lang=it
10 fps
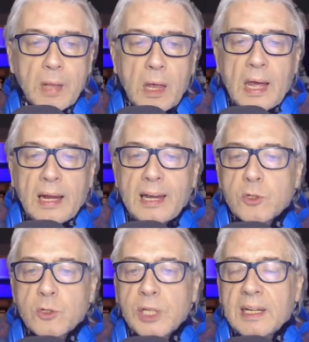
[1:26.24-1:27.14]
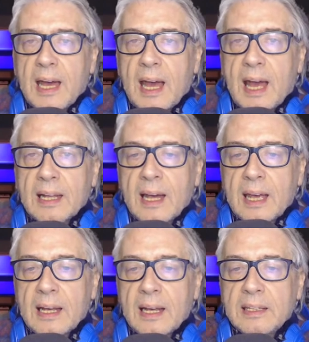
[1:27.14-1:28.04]
La Cina
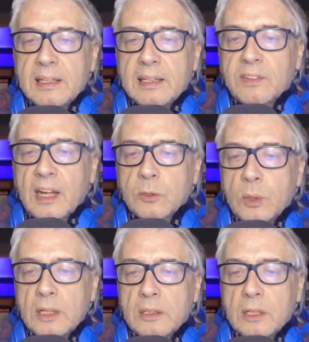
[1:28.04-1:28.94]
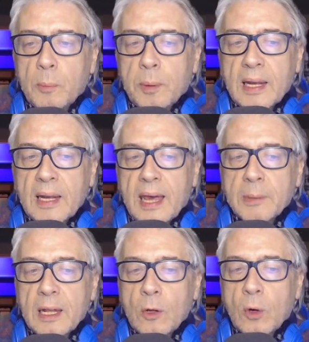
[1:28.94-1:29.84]
attacca gli Stati Uniti dopo che la Camera
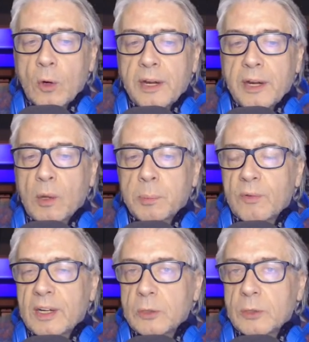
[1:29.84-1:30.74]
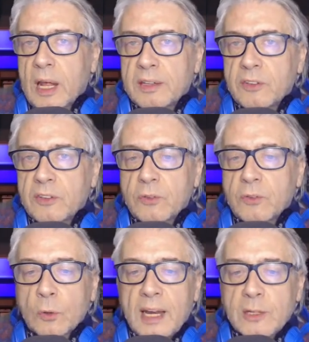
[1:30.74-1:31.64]
del Congresso ha approvato un testo di
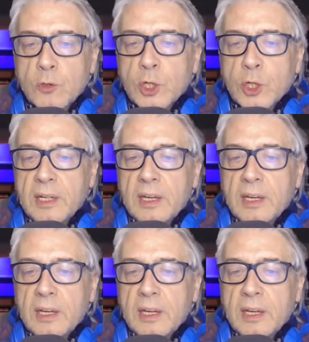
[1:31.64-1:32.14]
legge